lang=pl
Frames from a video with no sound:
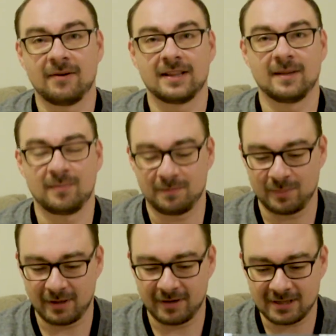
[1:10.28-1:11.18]
ładne
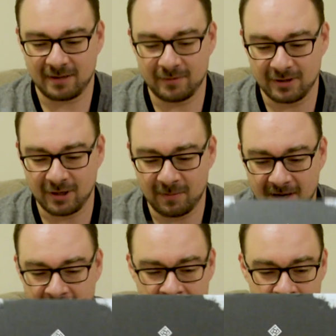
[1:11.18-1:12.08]
pudełeczka były,
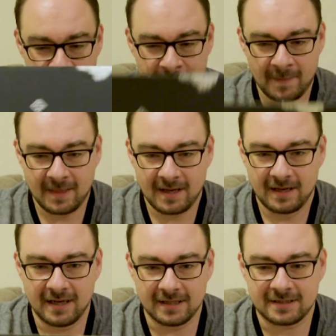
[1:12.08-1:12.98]
dobra.
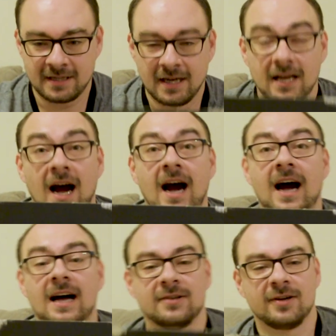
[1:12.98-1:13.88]
Jest.
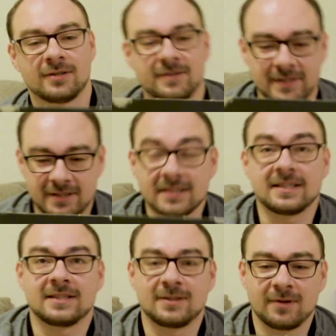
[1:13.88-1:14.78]
Aha, no i oczywiście,
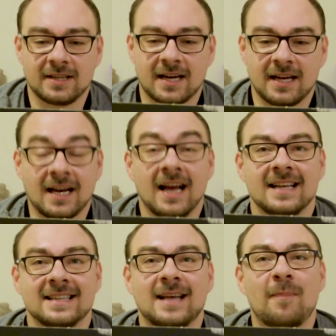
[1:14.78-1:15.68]
zacytuję Dakana.
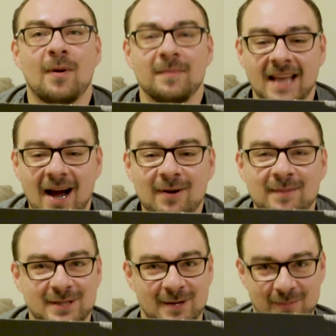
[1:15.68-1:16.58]

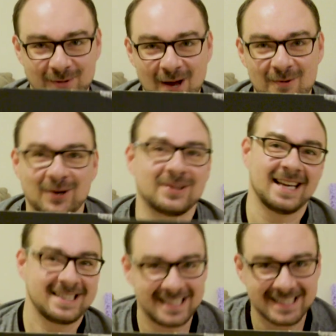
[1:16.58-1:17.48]
Zapomniałem, że pudełko
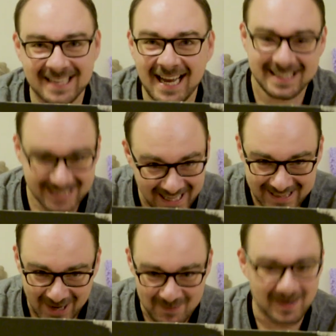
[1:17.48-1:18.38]
też jest
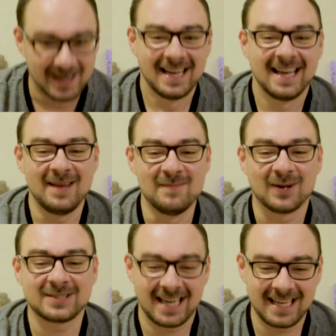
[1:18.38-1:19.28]
gadżetem i
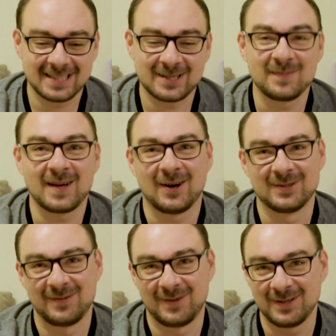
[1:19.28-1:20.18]
można je sobie
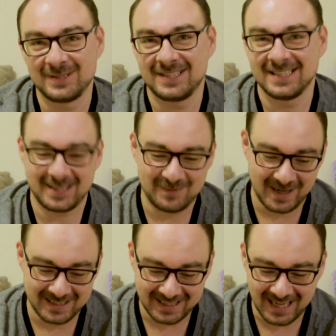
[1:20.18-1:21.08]
odwrócić i
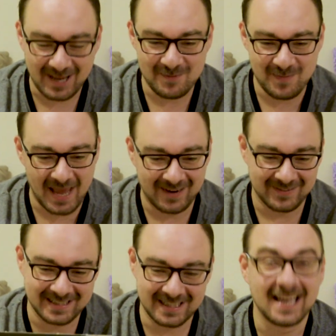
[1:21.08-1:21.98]
będzie takie
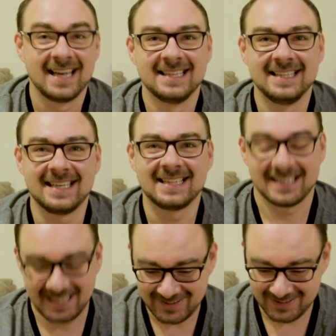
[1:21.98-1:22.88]
piękne. Nigdy
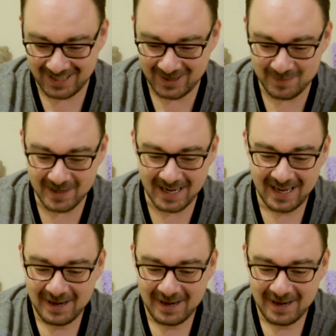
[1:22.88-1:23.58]
tego nie robię.